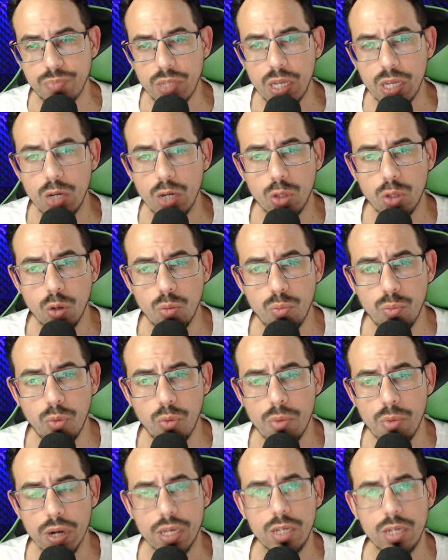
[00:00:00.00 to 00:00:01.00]
eu tenho um
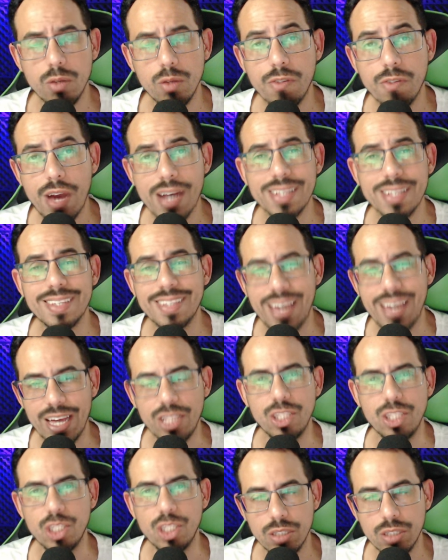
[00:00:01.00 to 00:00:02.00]
bumbo aqui do va
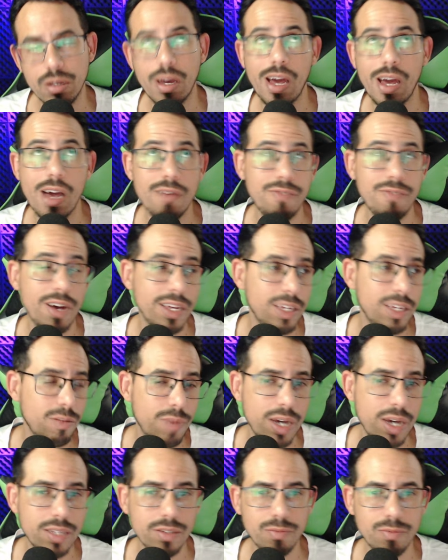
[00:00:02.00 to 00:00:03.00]
7 Ah, Faguinho,
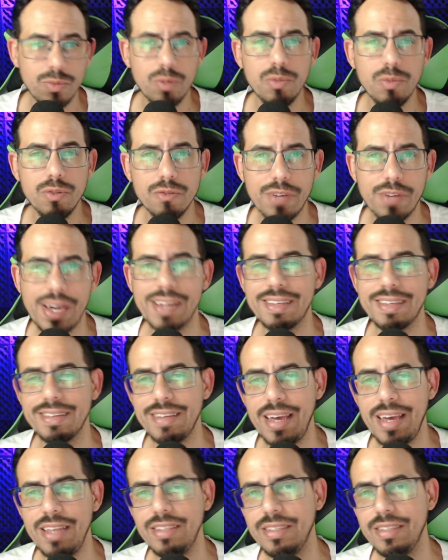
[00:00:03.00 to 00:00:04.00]
mas bumbo do va
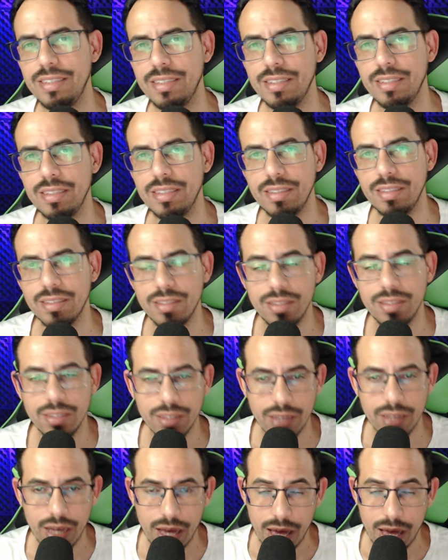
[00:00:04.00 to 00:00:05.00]
7
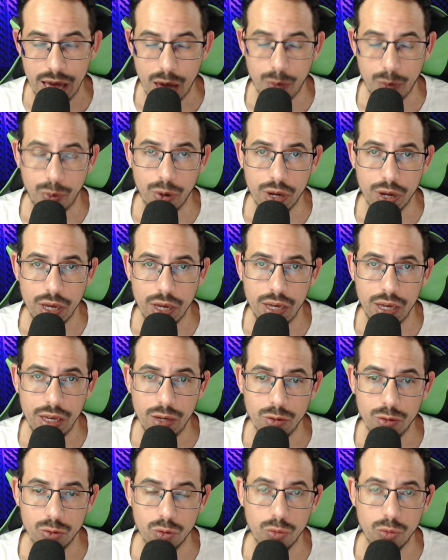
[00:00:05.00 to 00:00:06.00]
É porque
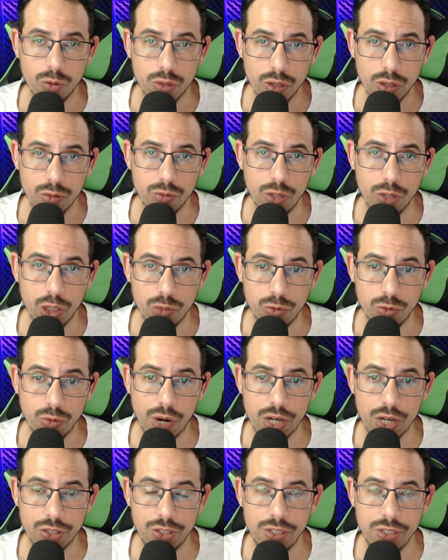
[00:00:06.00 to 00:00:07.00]
eu tô montando um ritmo de um
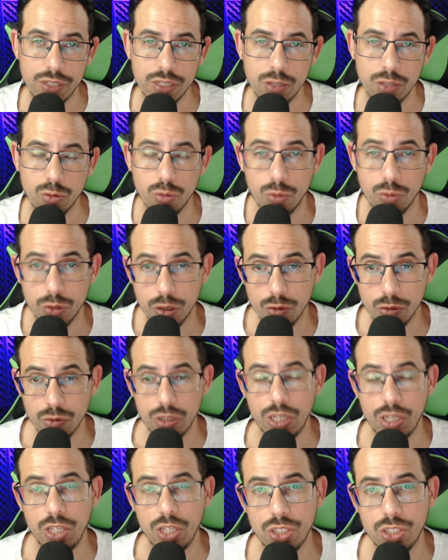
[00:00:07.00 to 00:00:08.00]
artista, eu tô montando um
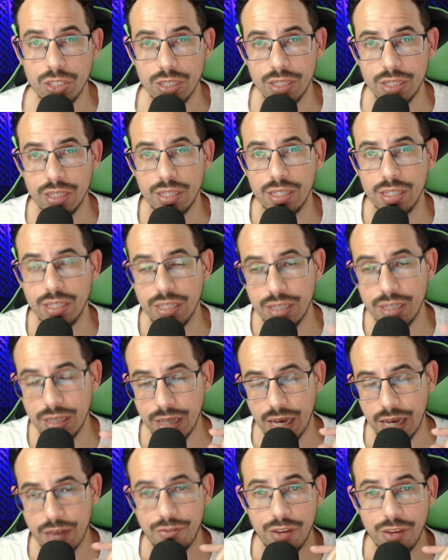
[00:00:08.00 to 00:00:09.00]
kit
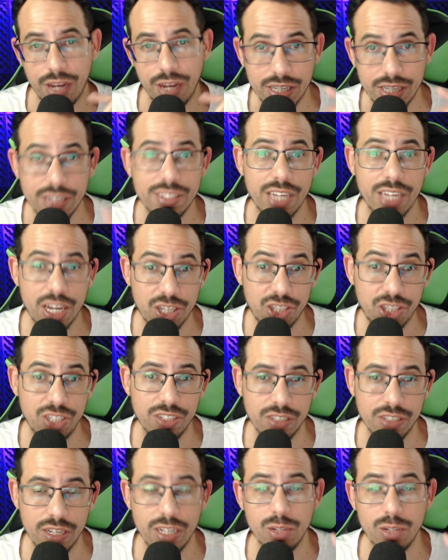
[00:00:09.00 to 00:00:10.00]
referente a esse
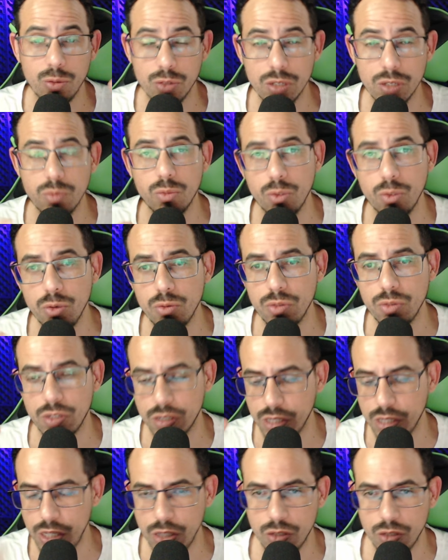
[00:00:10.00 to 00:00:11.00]
artista. Ele usa muito
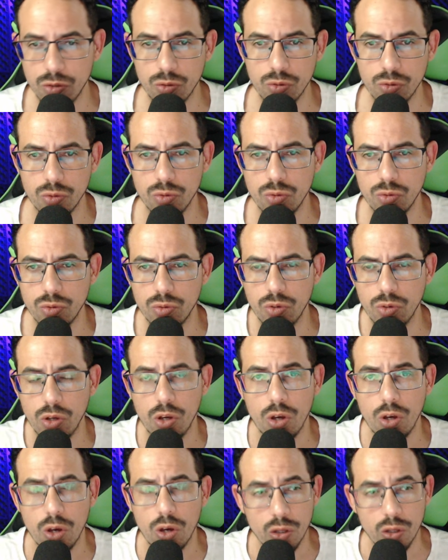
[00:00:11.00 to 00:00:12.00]
esse kit do, do,
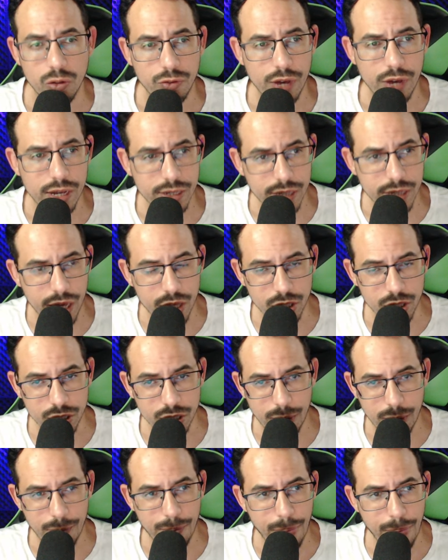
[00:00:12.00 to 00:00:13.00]
do VA7, né?